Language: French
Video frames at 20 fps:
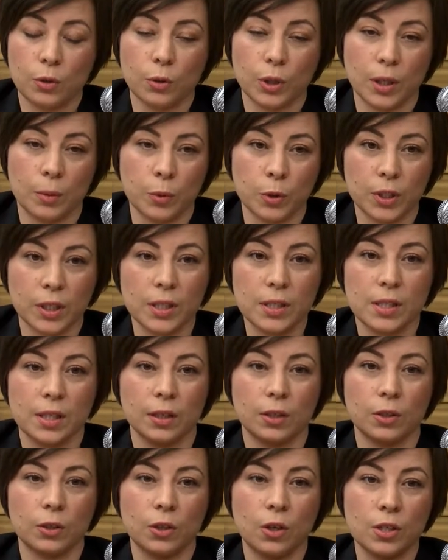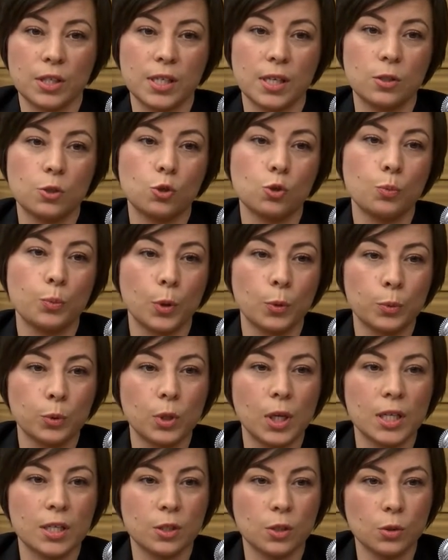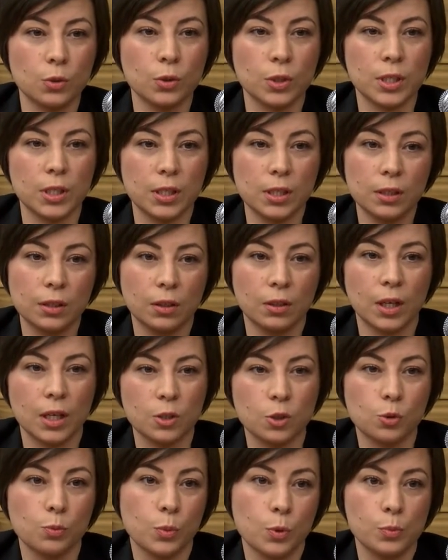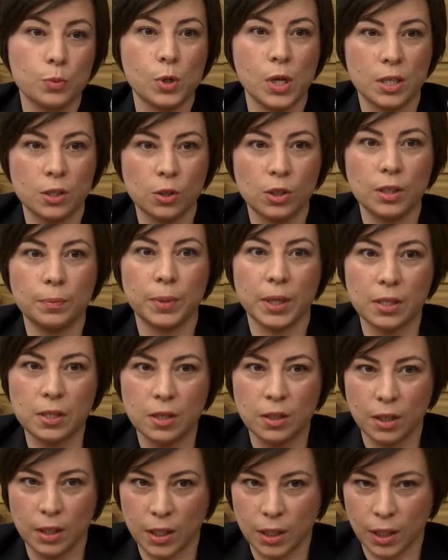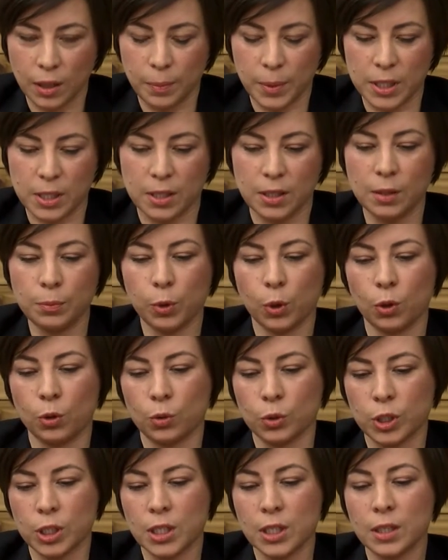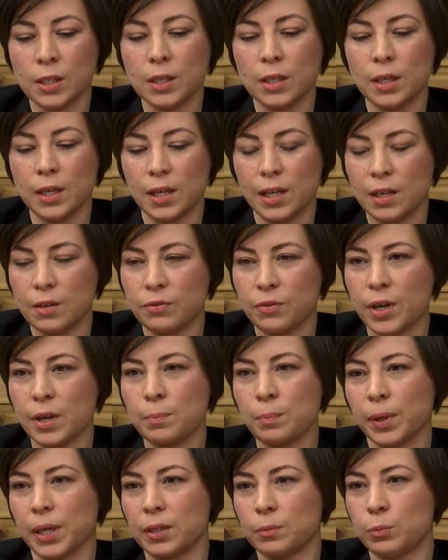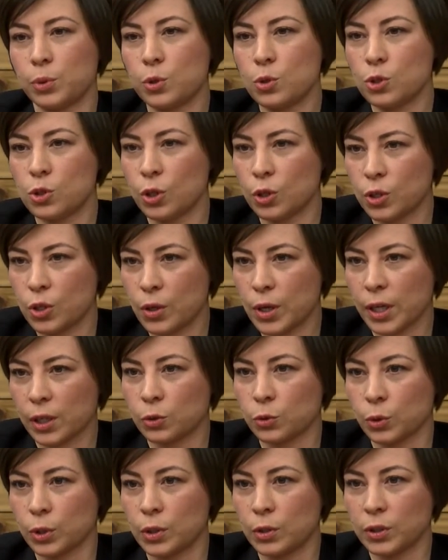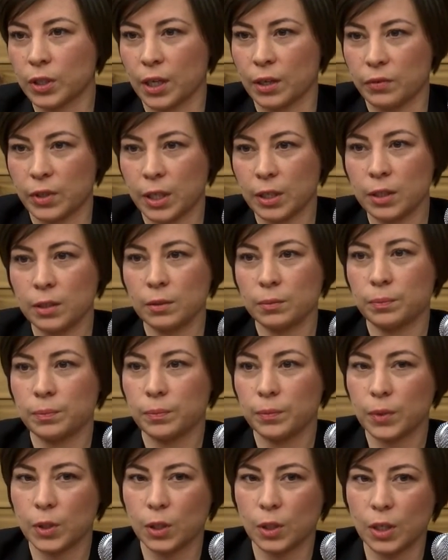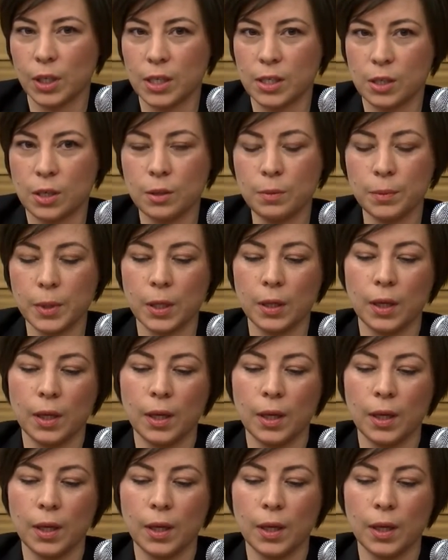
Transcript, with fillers: qu'on a montré, c'est que dans cette sous-population aussi, dans la sous-population des personnes en incapacité prolongée, les femmes prennent plus de temps à retourner au travail que les hommes.